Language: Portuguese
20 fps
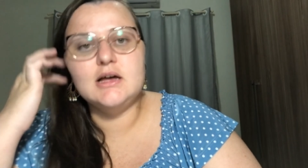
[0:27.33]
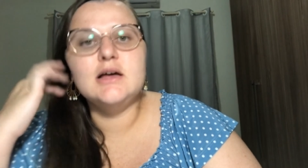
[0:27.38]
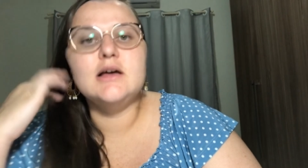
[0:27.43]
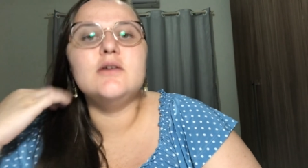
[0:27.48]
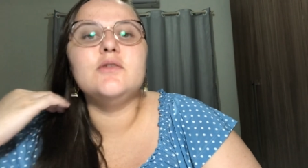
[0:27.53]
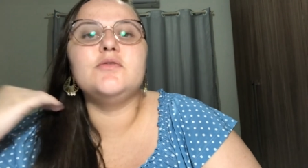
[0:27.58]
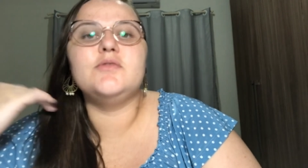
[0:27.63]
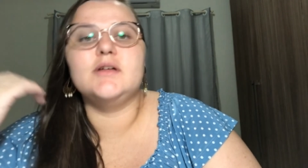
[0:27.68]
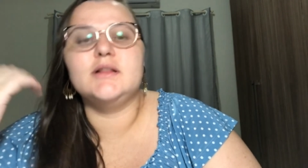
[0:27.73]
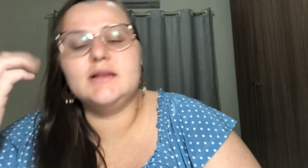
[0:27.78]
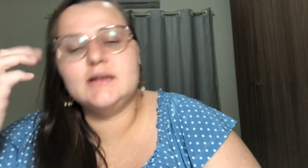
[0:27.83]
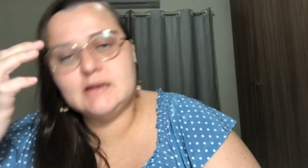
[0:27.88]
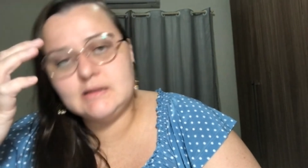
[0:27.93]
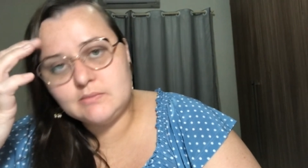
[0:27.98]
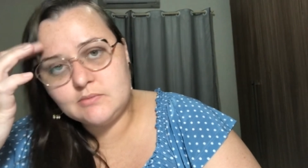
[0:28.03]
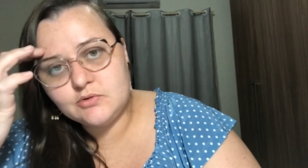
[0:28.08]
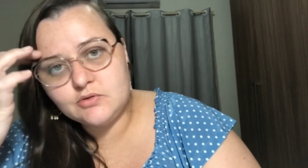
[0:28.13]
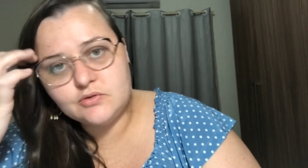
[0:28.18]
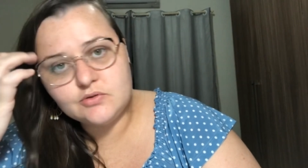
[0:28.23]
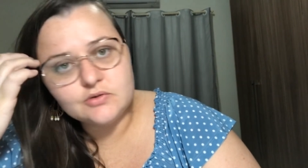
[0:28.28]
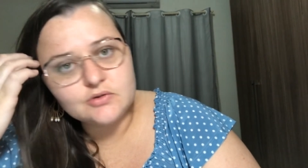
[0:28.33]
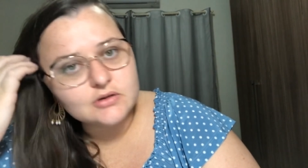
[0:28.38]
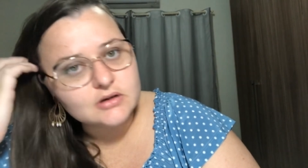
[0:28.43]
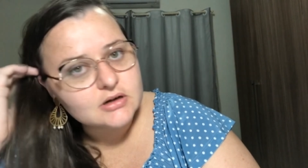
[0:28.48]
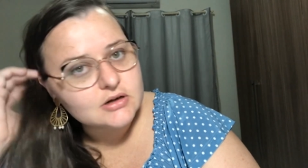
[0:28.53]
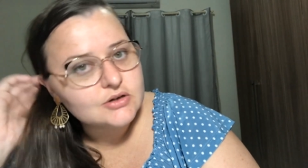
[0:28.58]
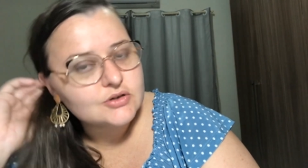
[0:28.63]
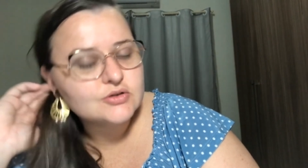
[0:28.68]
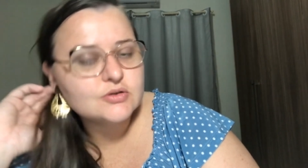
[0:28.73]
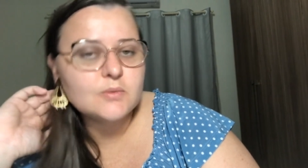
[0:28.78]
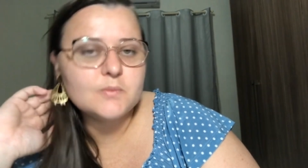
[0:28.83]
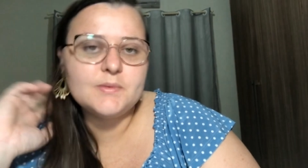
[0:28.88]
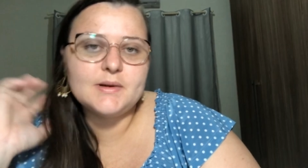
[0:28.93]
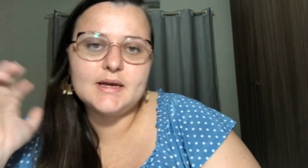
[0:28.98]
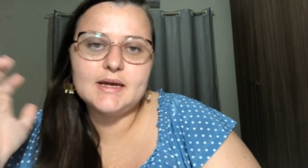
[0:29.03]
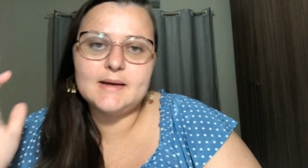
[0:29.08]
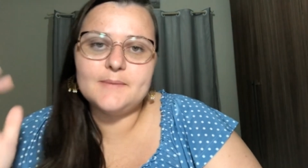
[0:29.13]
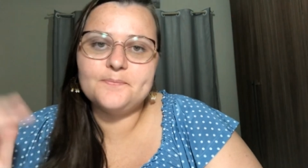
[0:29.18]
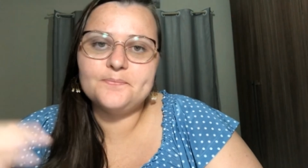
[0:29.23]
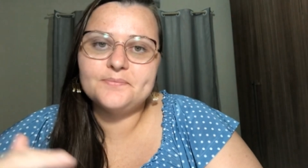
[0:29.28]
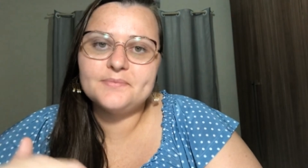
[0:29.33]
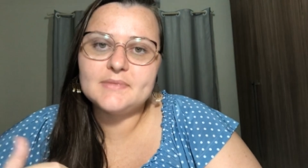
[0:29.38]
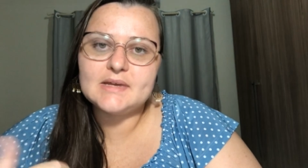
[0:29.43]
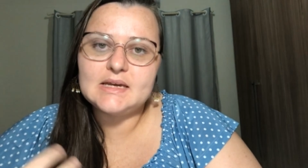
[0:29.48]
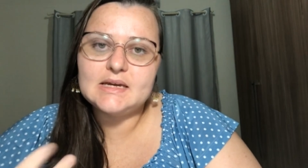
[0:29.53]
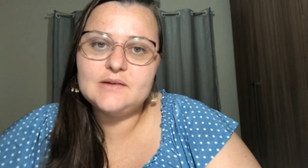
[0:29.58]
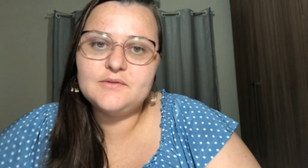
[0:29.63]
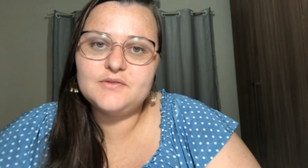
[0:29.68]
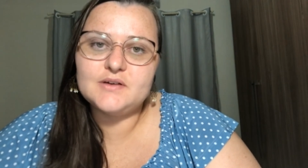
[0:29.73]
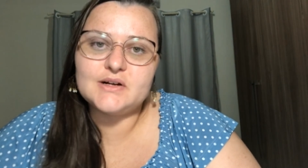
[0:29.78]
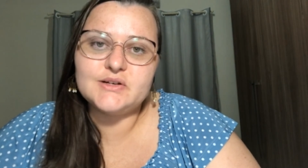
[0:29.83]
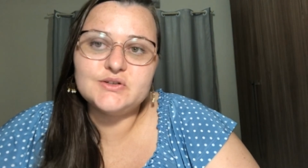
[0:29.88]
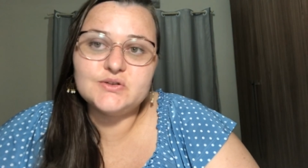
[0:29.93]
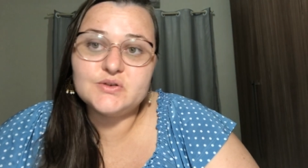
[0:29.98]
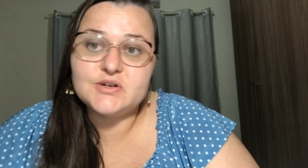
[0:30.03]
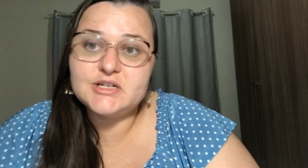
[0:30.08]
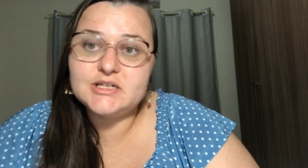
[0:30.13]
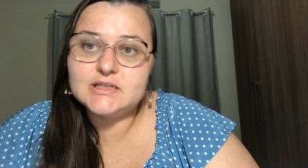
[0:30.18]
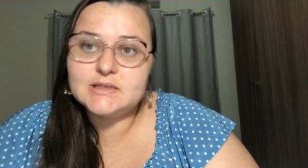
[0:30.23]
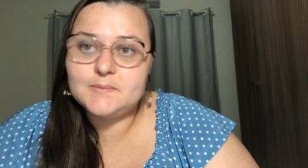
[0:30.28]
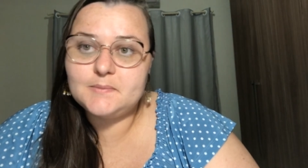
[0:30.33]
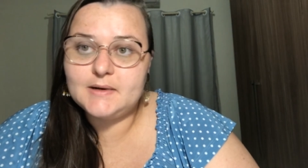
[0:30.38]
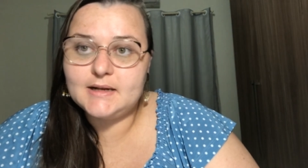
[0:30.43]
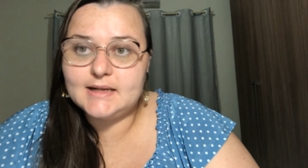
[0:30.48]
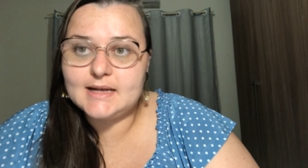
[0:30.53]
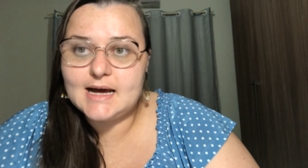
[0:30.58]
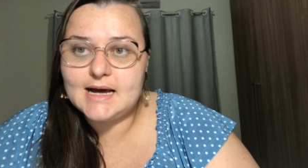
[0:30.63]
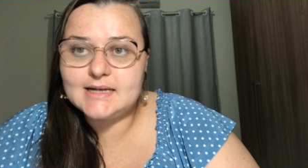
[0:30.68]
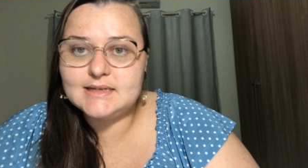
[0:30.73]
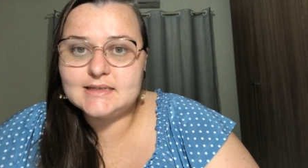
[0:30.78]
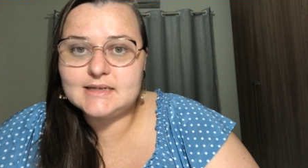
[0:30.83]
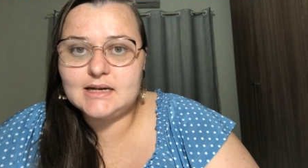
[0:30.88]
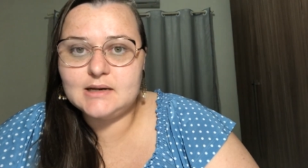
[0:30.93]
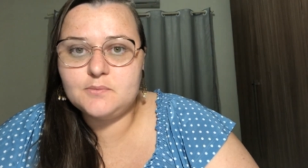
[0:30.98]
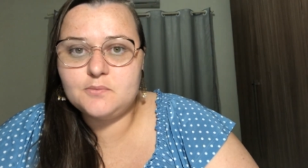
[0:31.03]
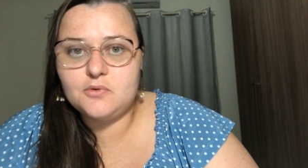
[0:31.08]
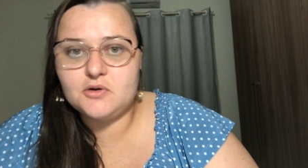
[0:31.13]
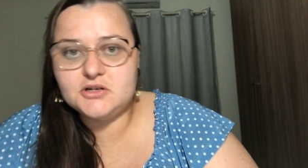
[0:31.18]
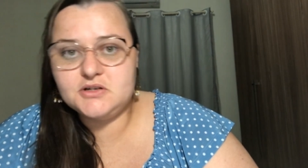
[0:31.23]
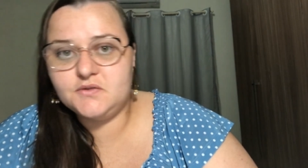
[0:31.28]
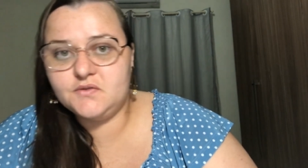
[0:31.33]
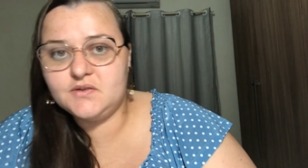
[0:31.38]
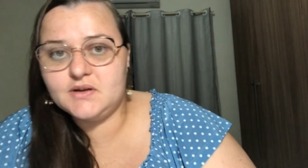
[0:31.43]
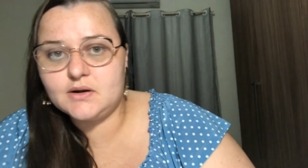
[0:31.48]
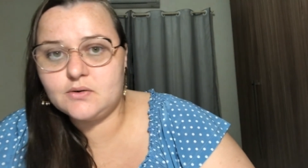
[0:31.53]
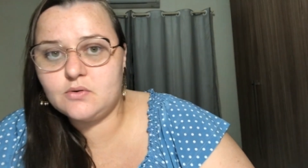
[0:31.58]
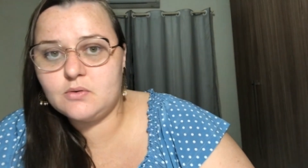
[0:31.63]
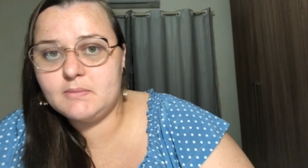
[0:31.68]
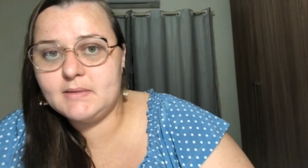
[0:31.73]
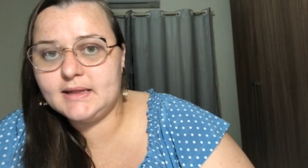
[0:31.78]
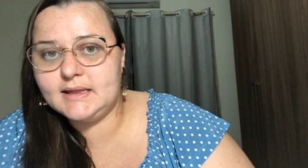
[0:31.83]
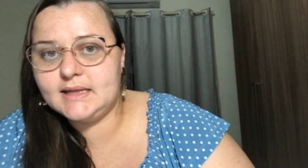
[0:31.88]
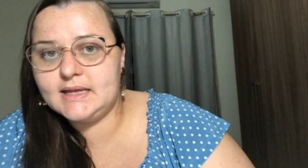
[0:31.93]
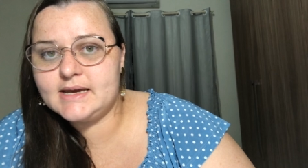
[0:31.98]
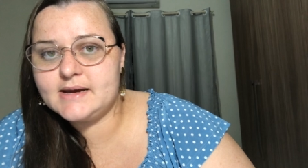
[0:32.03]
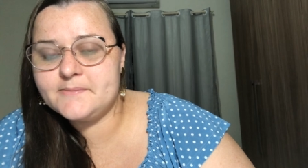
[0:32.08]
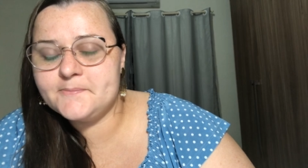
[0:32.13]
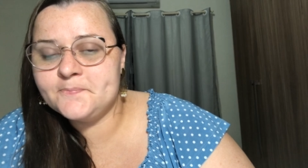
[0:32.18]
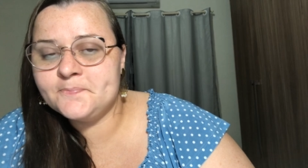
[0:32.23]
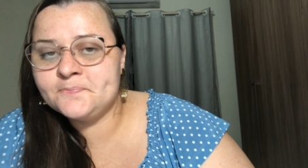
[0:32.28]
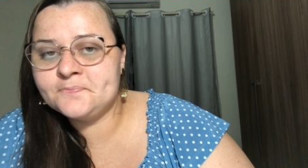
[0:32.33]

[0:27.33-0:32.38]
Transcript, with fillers: falamos sobre infrações disciplinares que ele pode vir a cometer